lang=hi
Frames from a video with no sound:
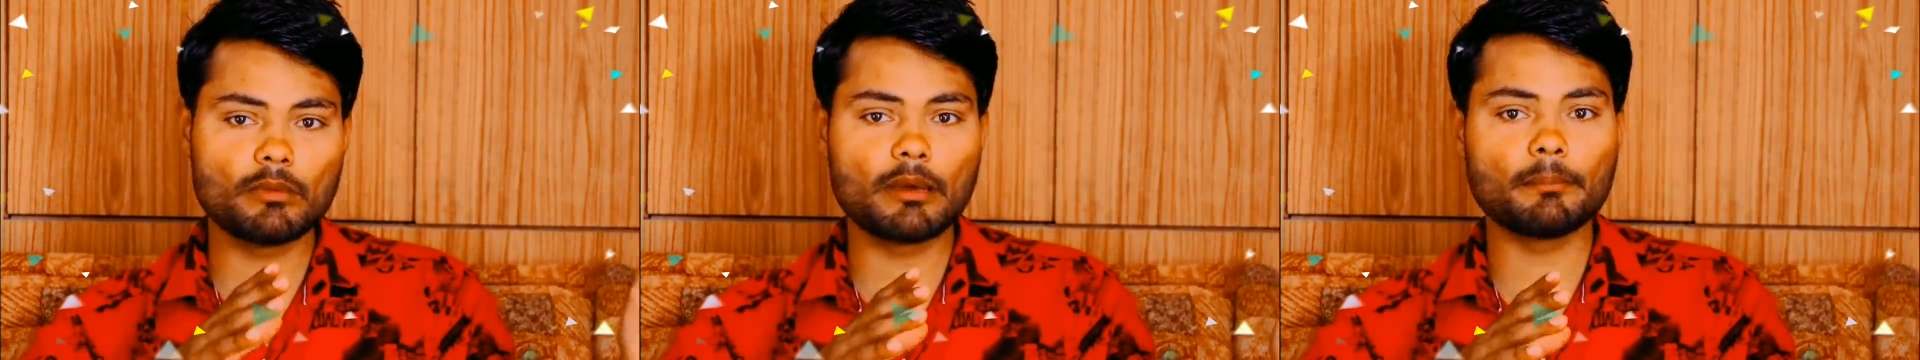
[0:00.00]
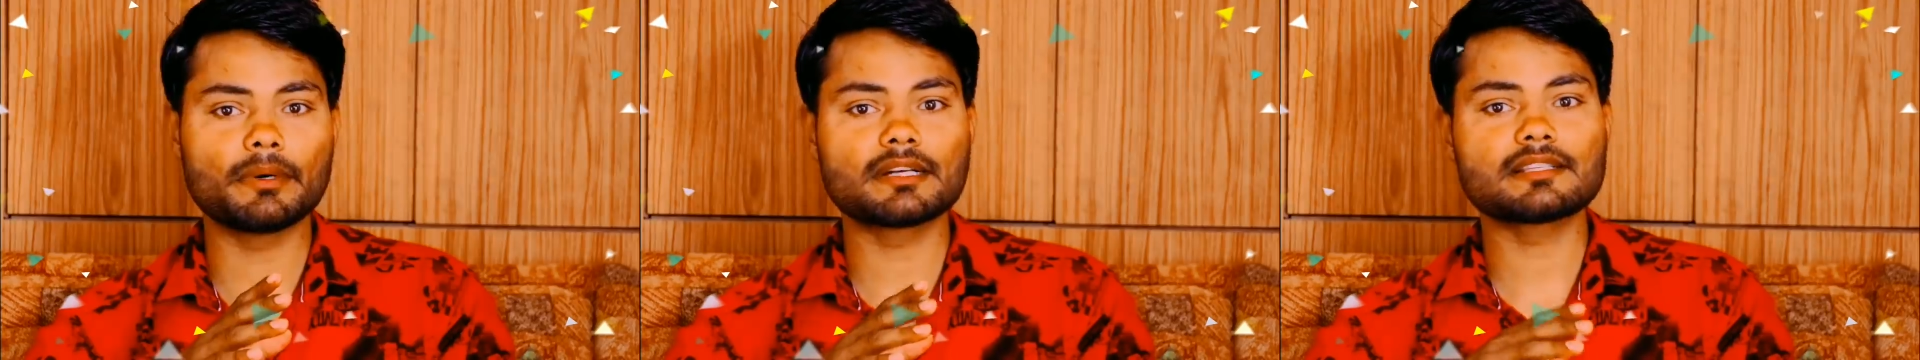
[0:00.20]

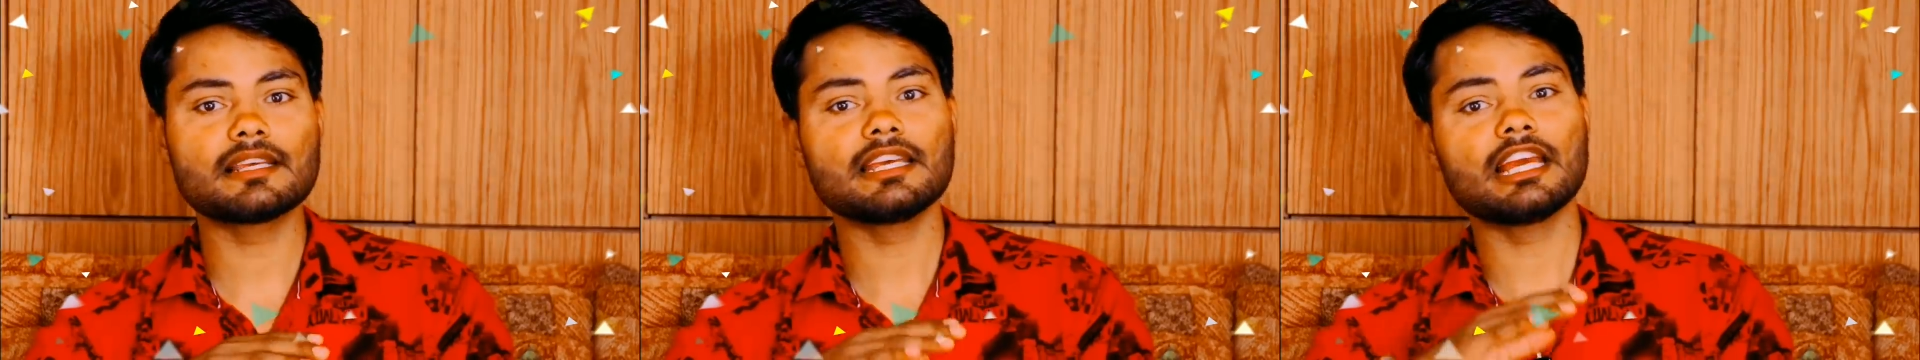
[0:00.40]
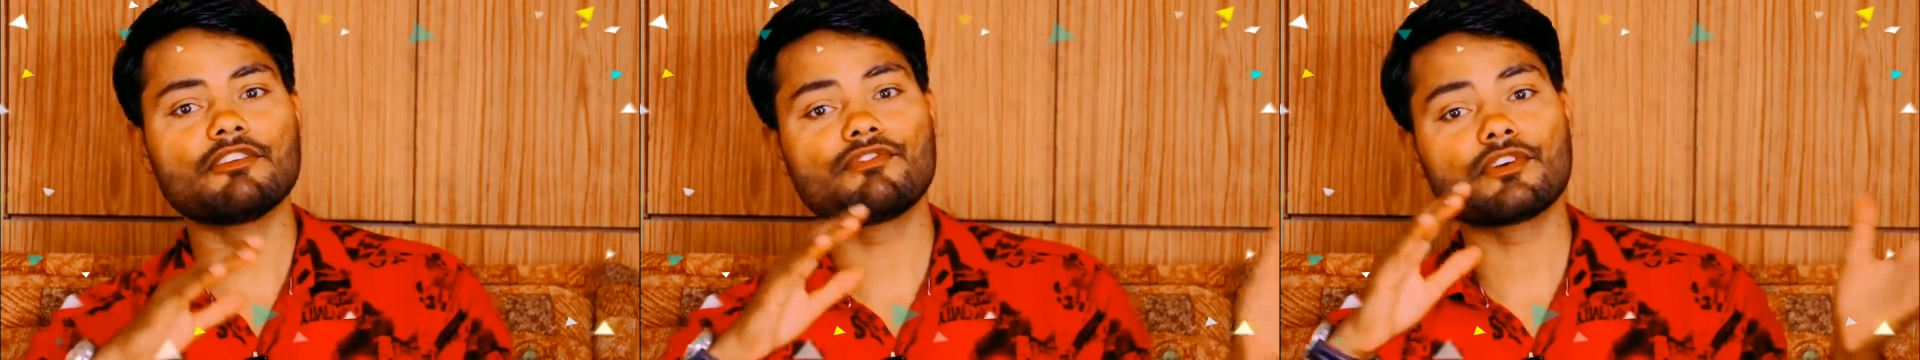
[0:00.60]
मेंबर्स
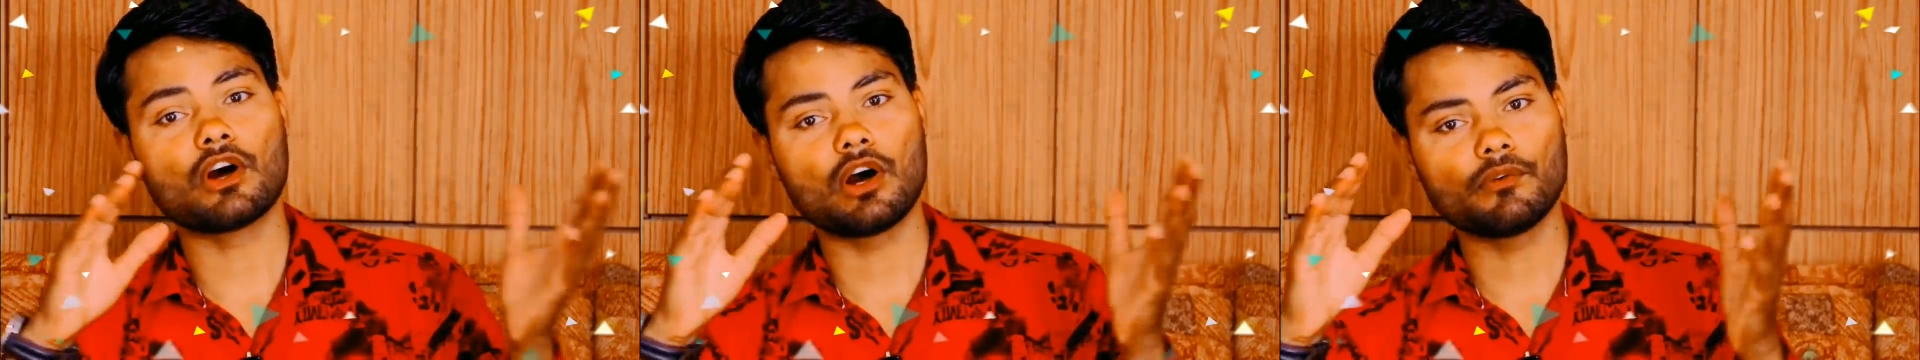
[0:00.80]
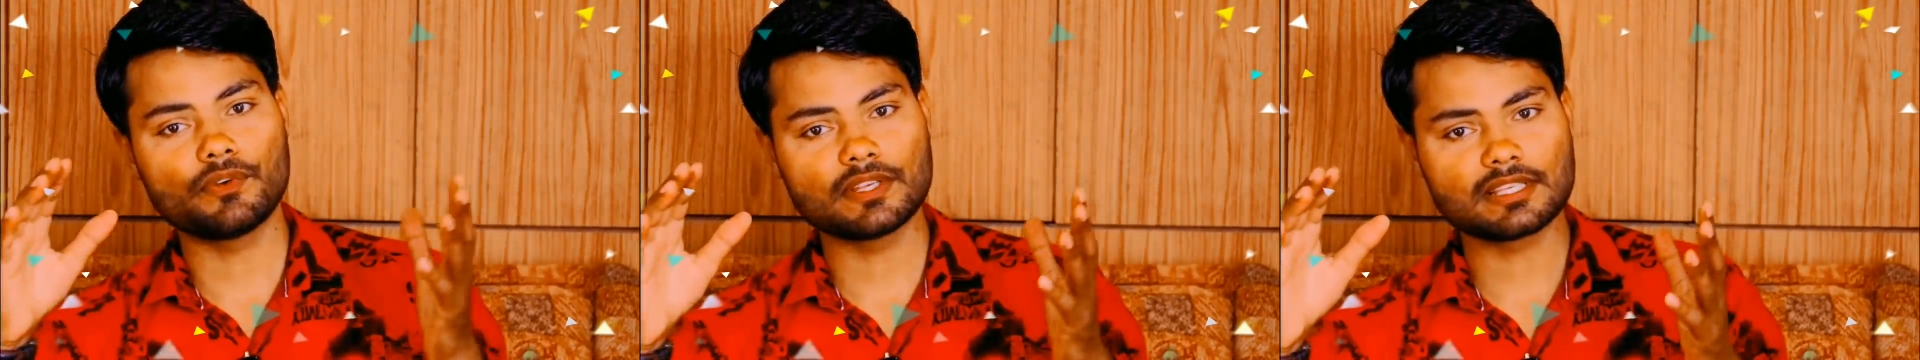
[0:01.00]
हैं या फिर
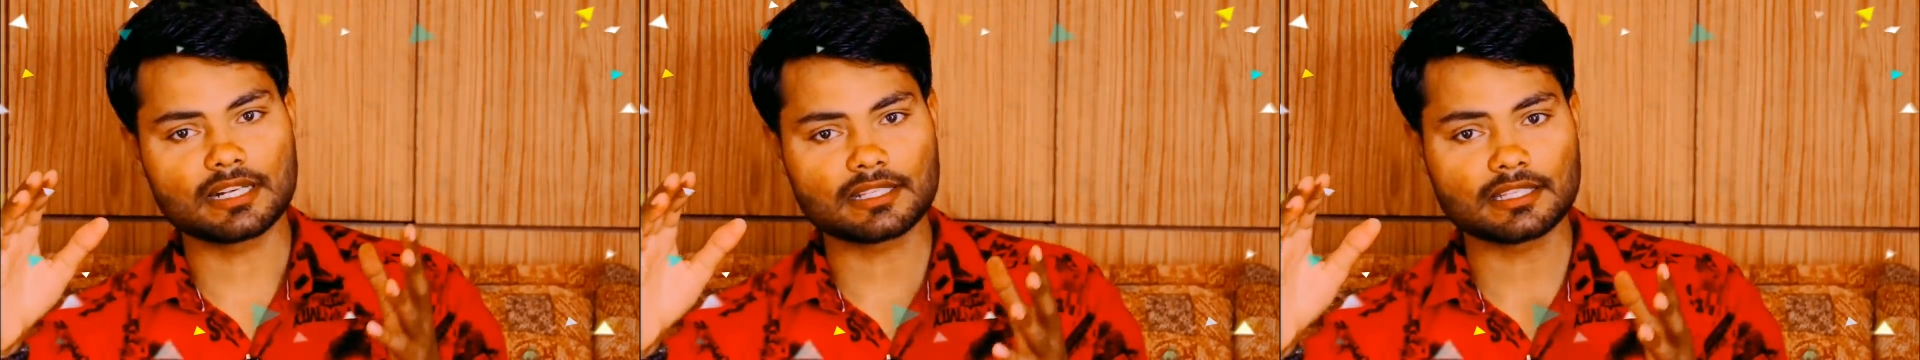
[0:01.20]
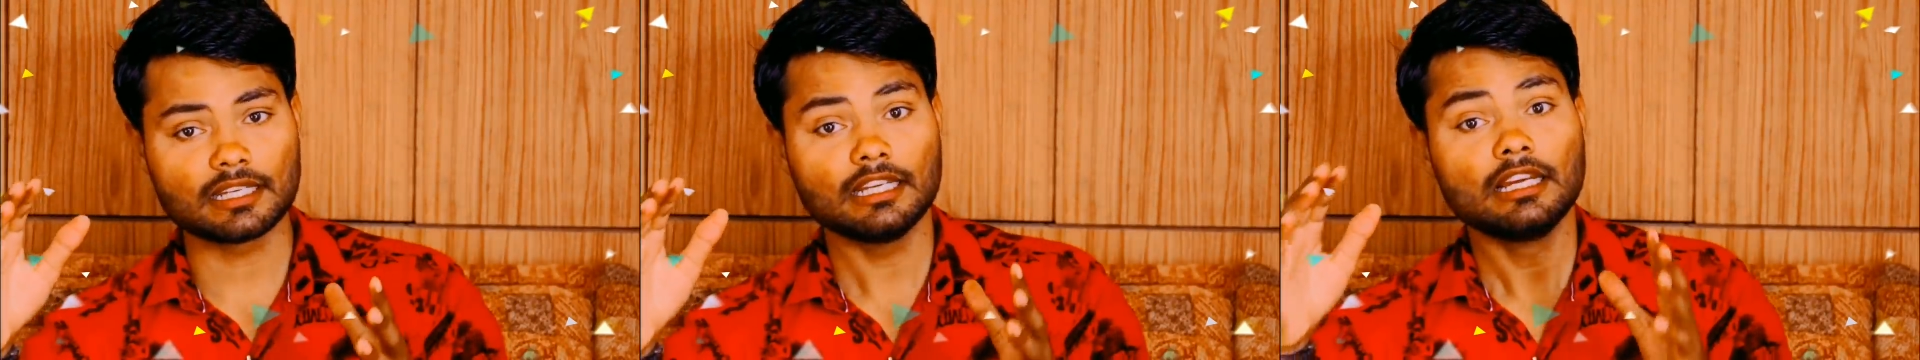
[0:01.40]

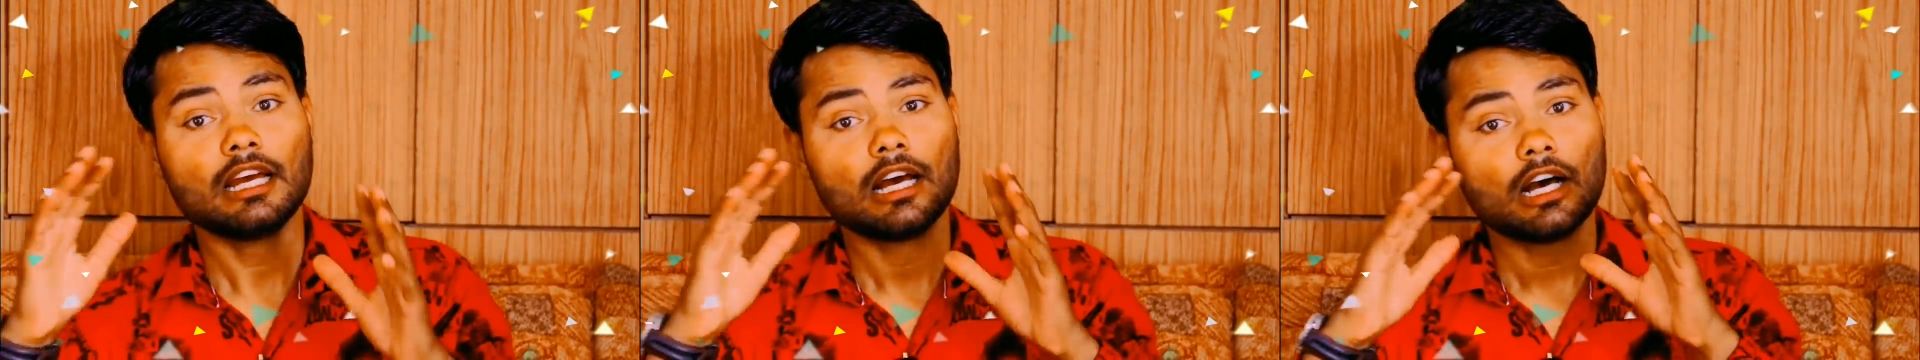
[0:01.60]
ऑफिसर्स हैं